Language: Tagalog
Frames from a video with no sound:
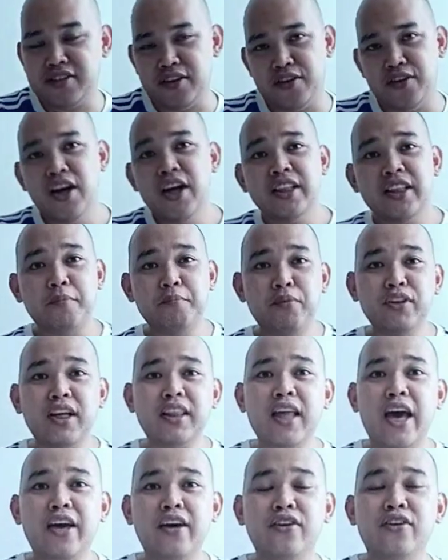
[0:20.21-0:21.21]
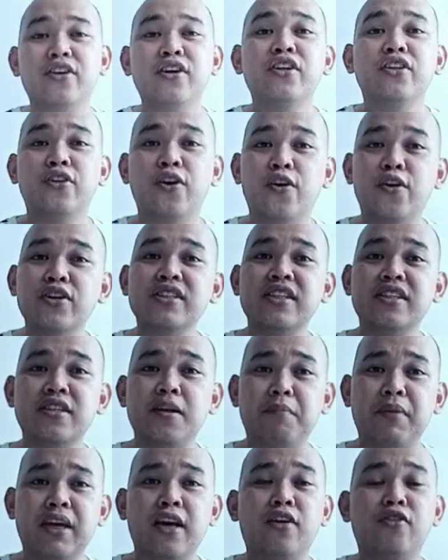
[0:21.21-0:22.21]
So, nagpunta tayo doon sa
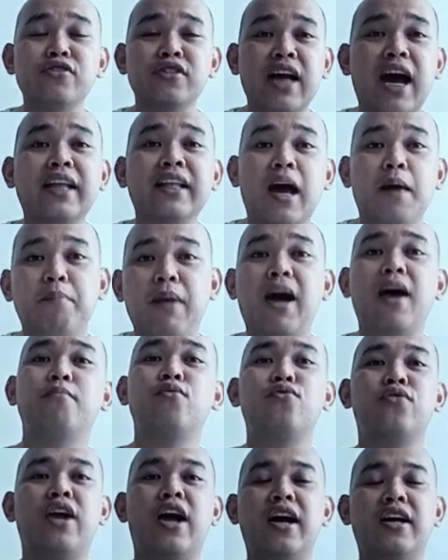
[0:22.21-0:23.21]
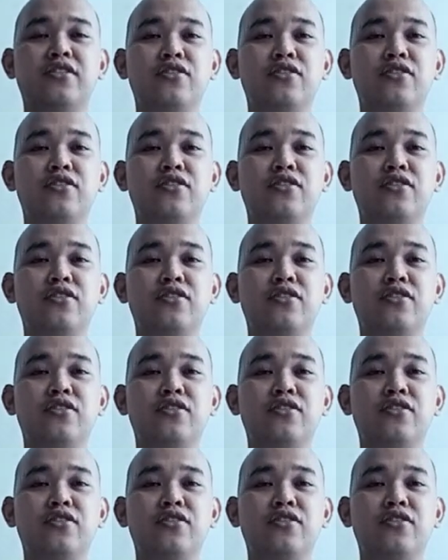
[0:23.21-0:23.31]
shoppingan kung saan napakamura.